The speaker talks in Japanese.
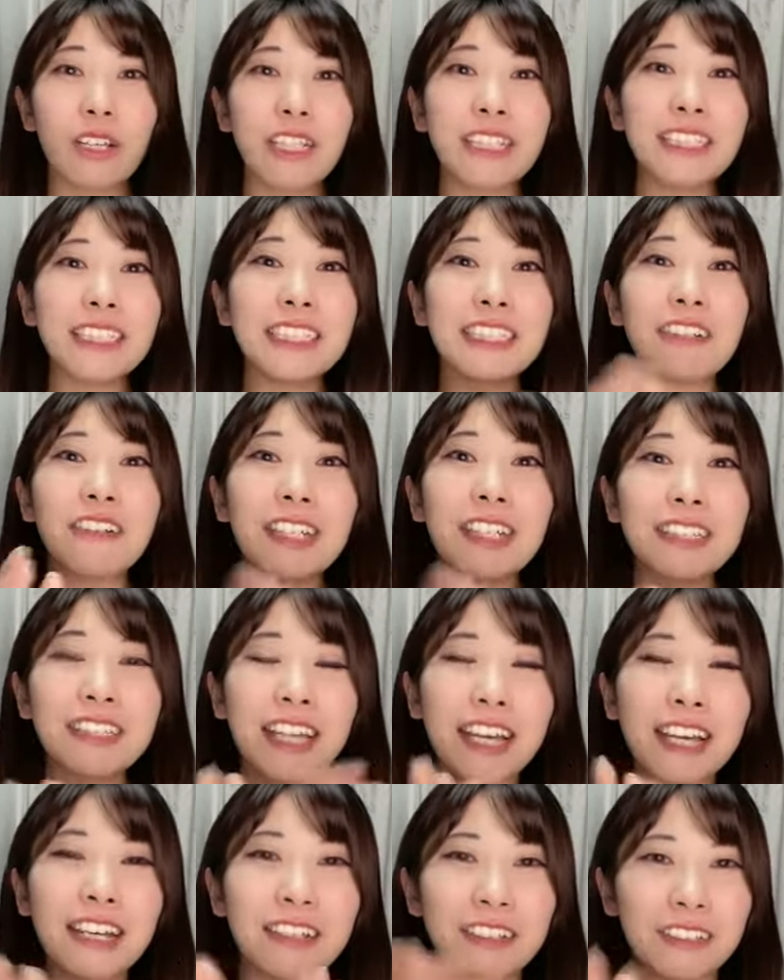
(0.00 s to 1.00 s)
お1位で終わっ
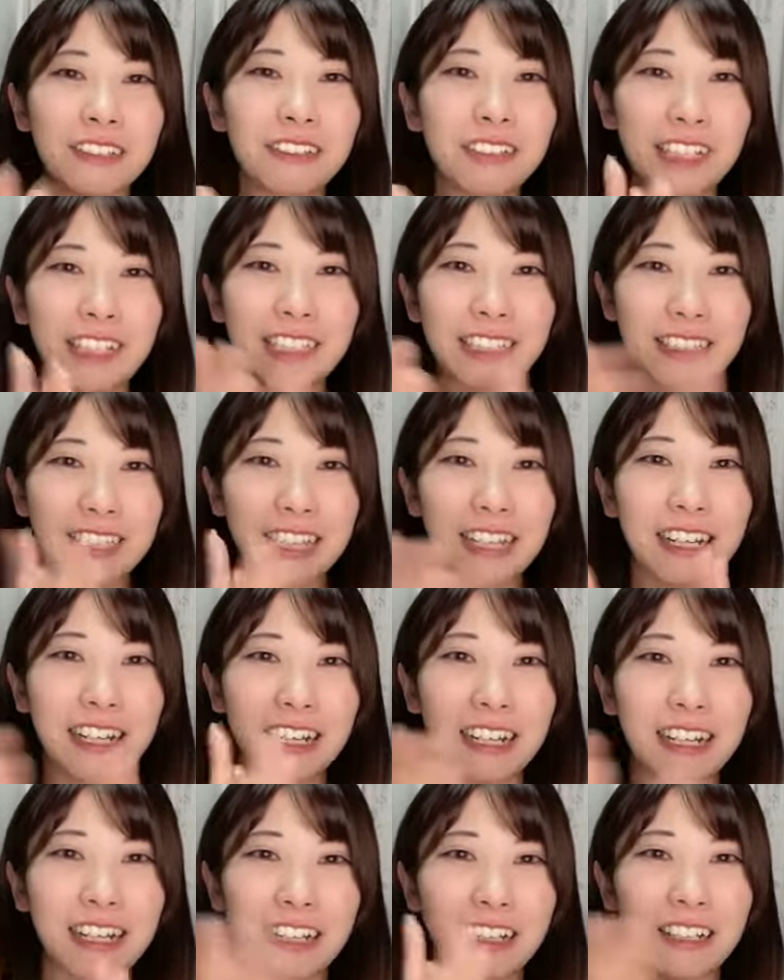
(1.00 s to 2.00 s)
たよかっ
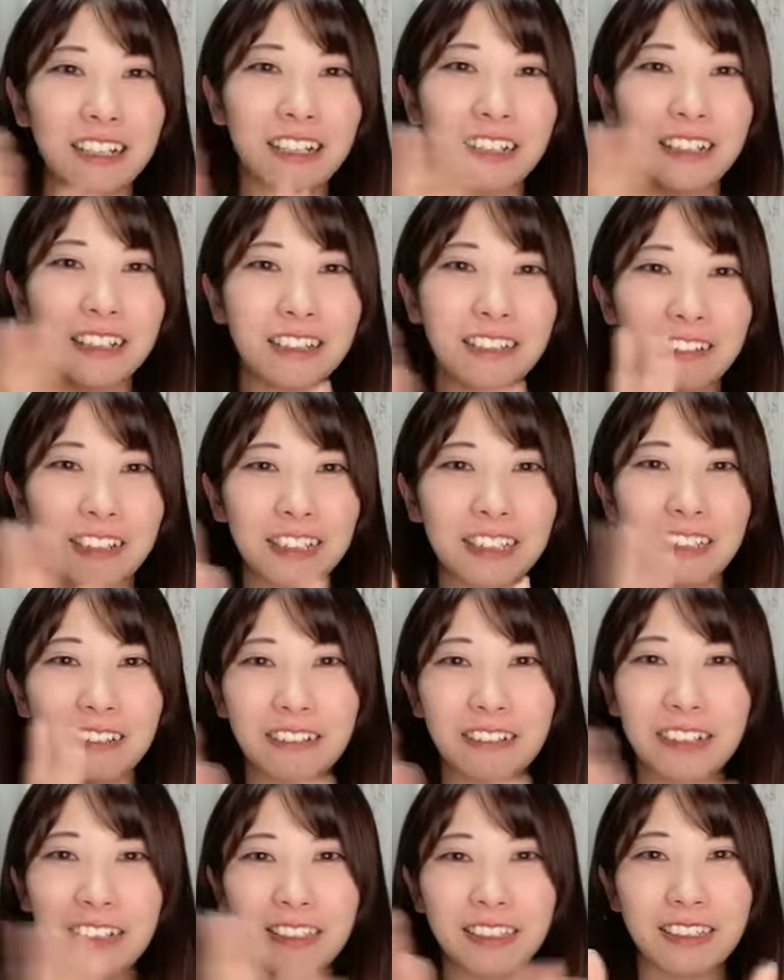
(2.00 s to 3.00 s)
たよかった
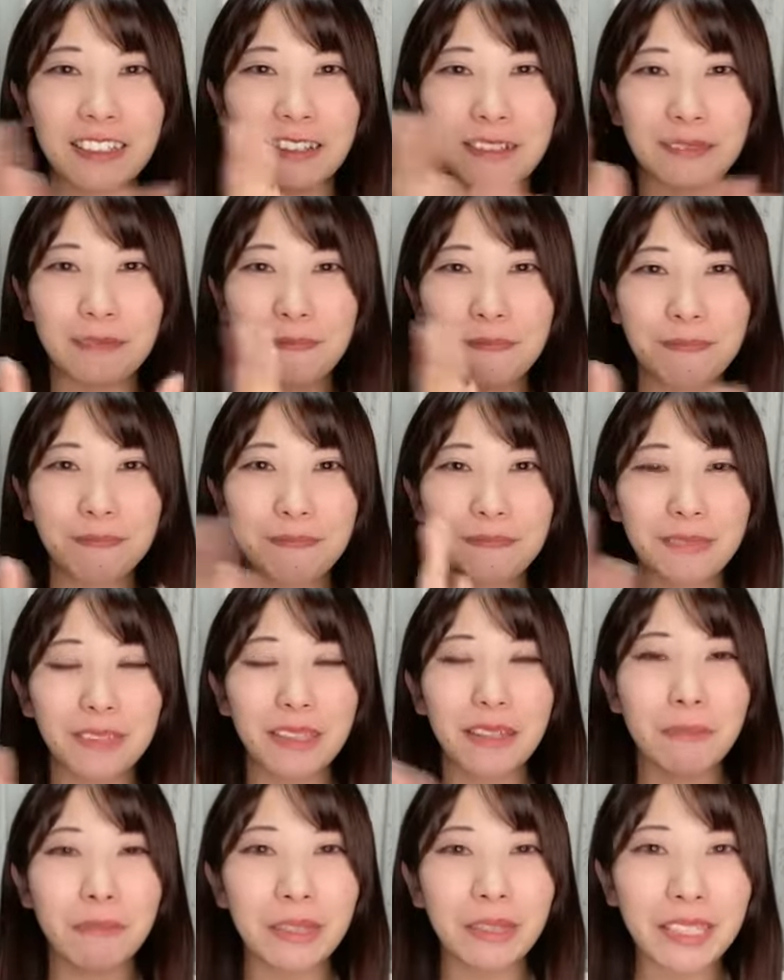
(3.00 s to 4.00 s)
よかった
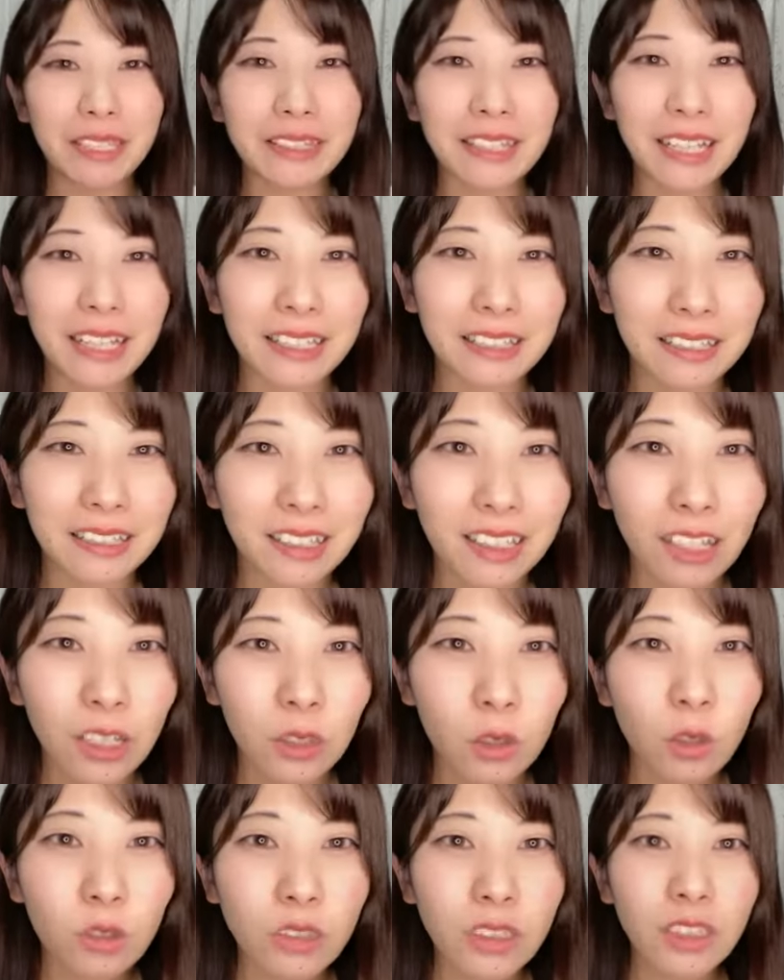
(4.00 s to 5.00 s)
めでたい
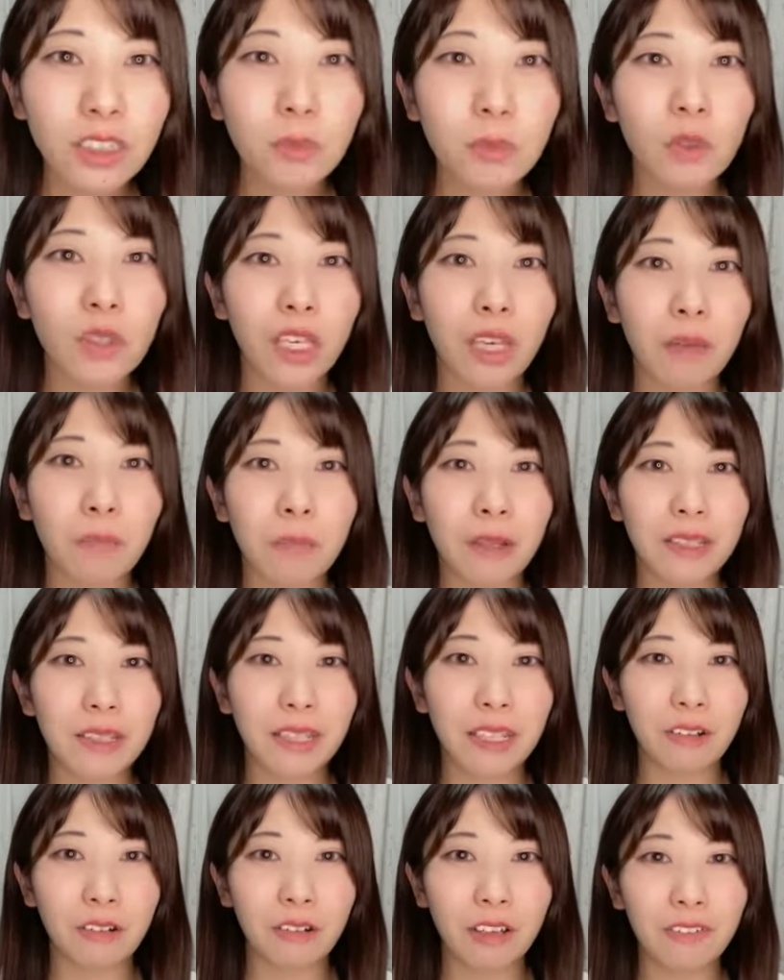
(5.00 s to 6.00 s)
当日も現場
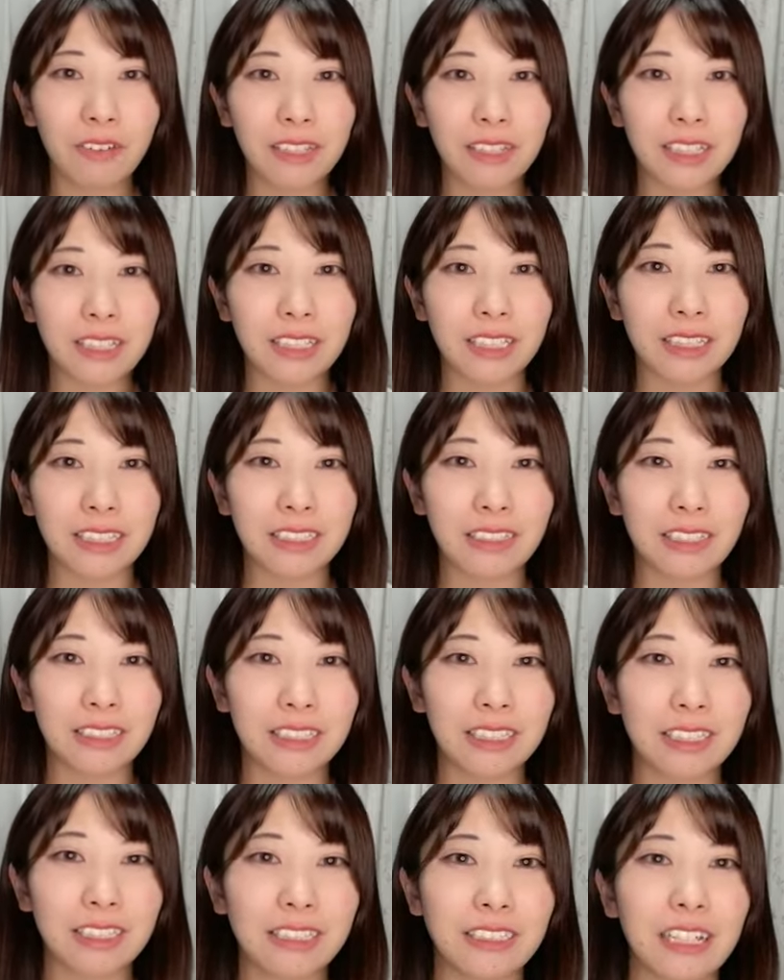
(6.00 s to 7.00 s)
でお祝いできて幸
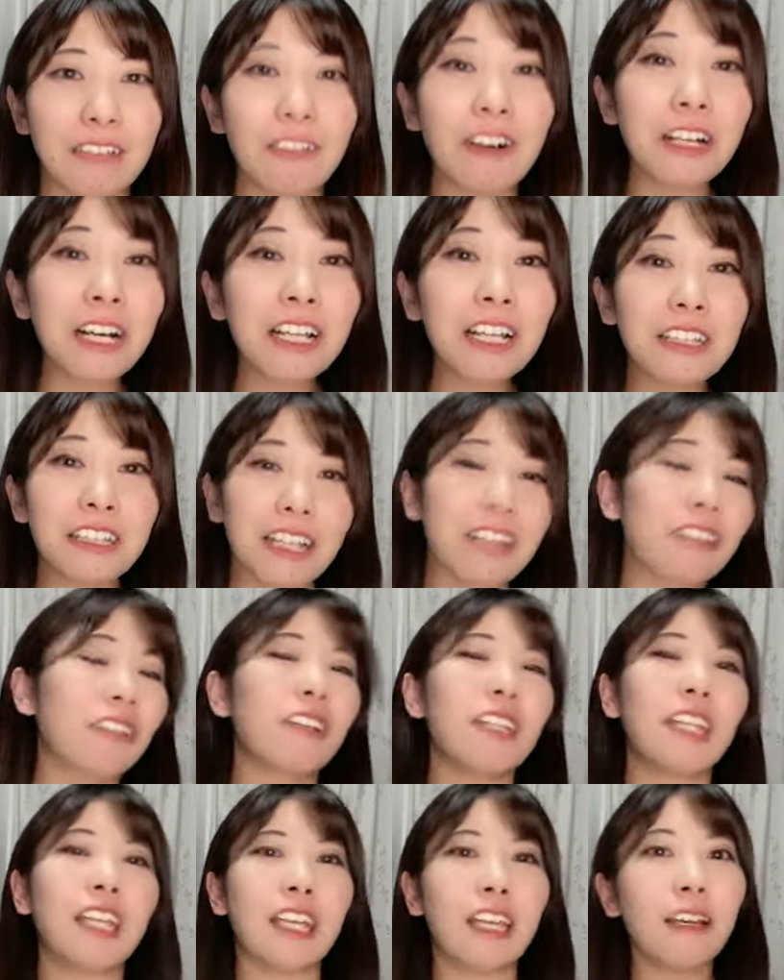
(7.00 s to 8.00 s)
せでしたわかっあ
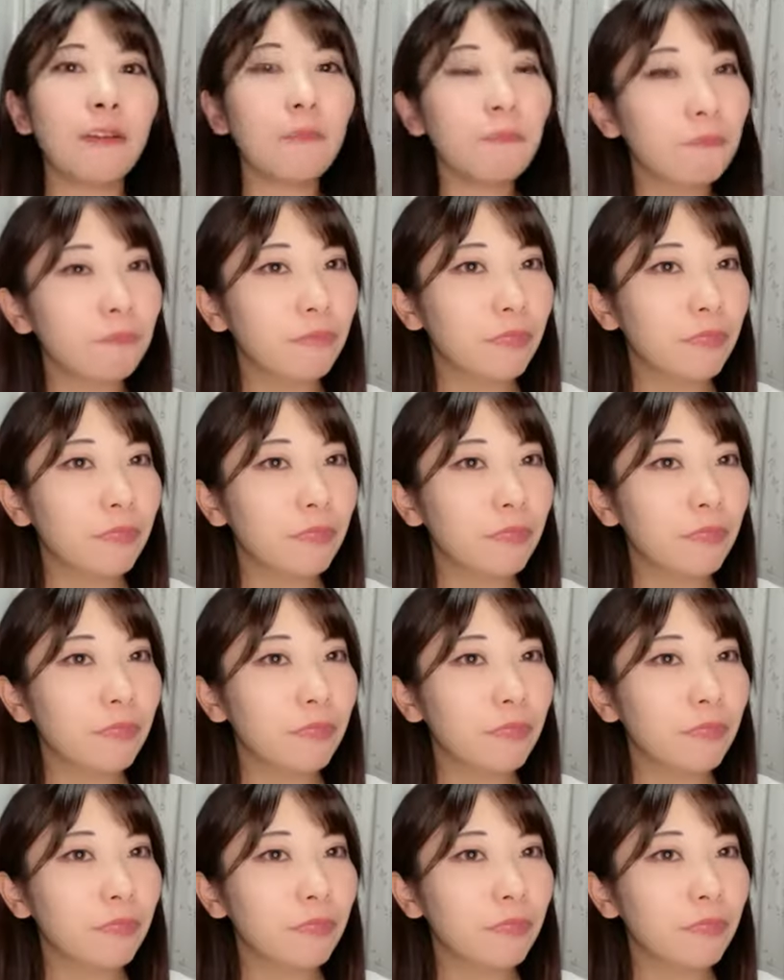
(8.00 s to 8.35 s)
のね